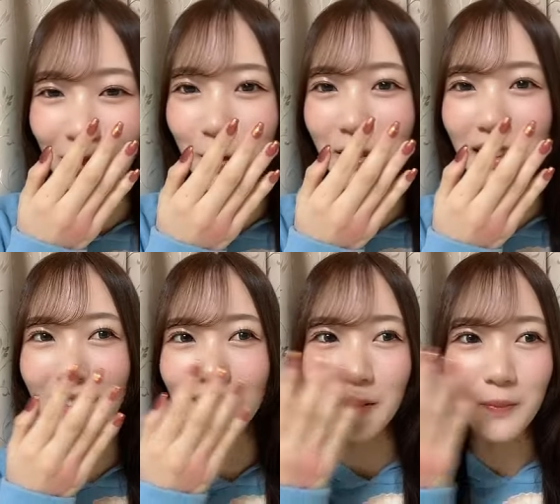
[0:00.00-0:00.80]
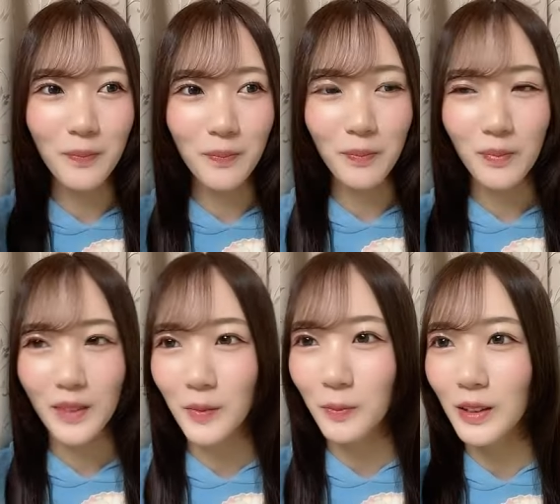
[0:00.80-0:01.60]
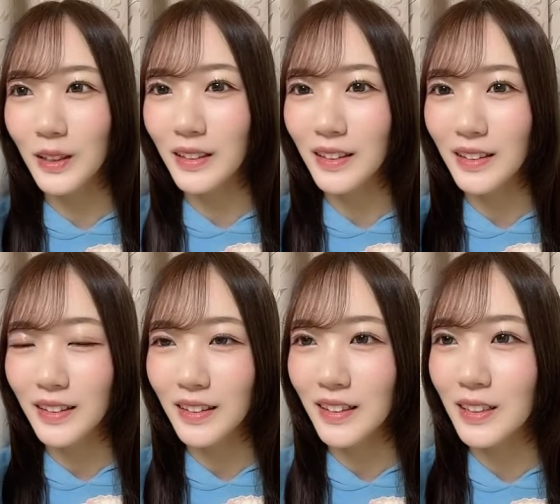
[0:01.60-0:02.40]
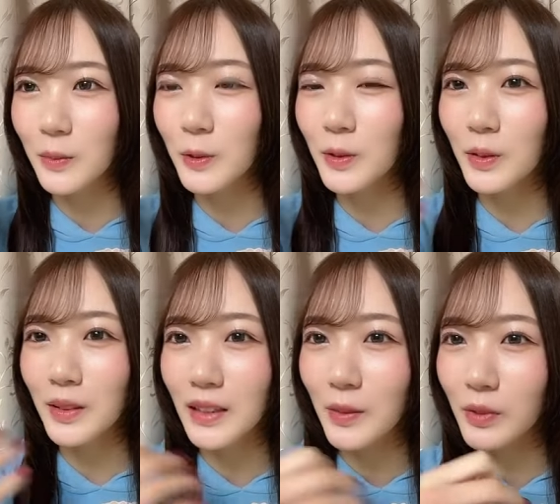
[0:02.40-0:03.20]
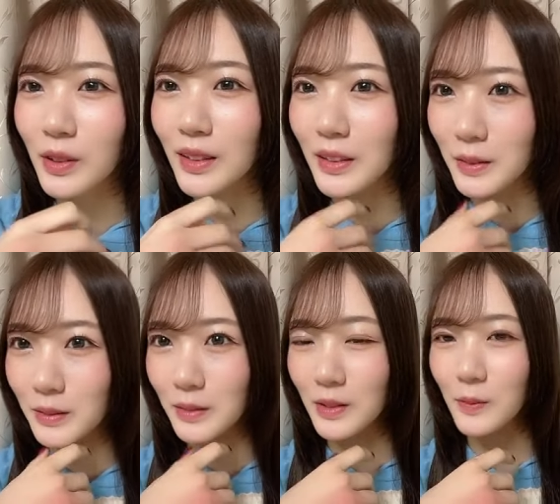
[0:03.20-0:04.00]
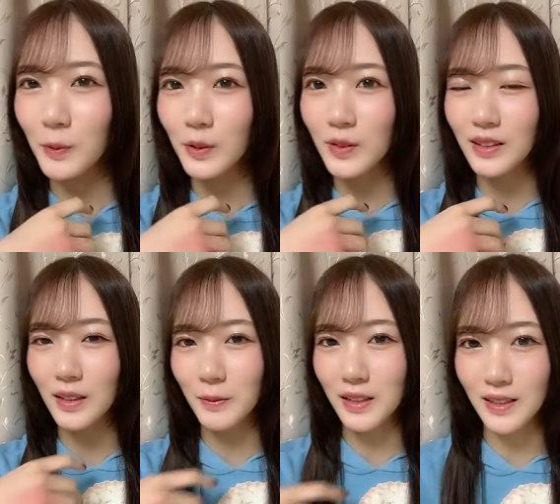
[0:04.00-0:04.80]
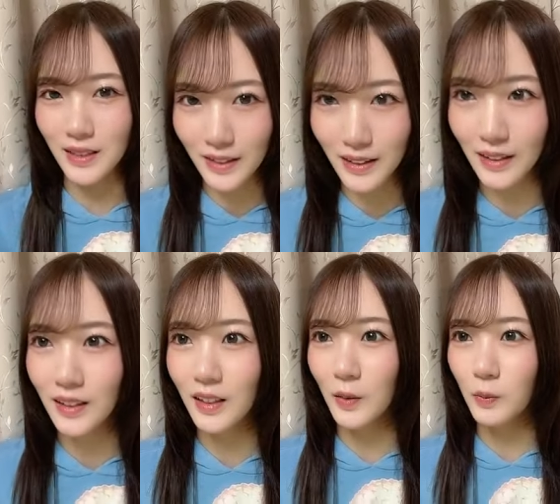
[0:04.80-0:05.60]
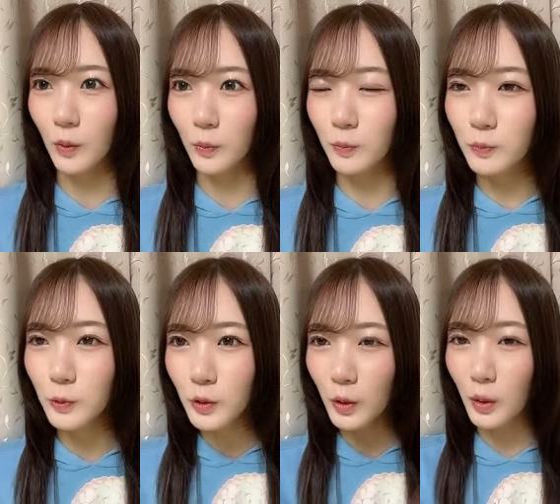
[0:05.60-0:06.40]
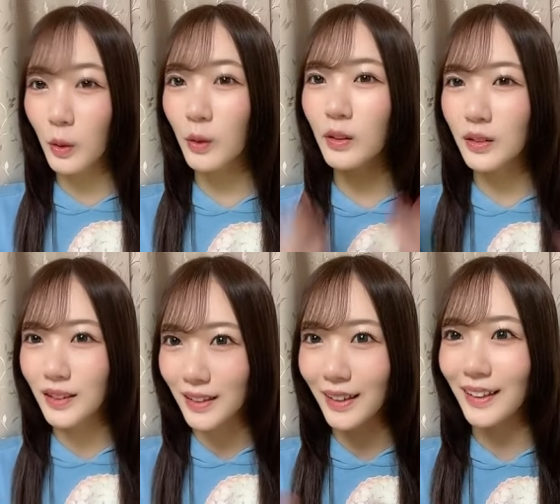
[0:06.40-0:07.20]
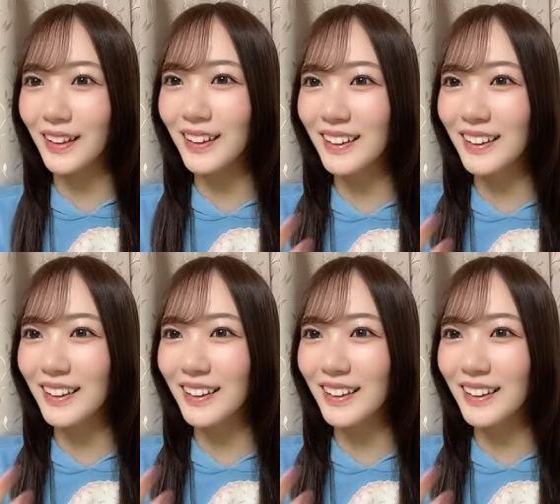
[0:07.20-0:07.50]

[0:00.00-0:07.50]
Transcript: そうなんかやっぱり自分の根に持ってるスポーツ魂がもうブオーって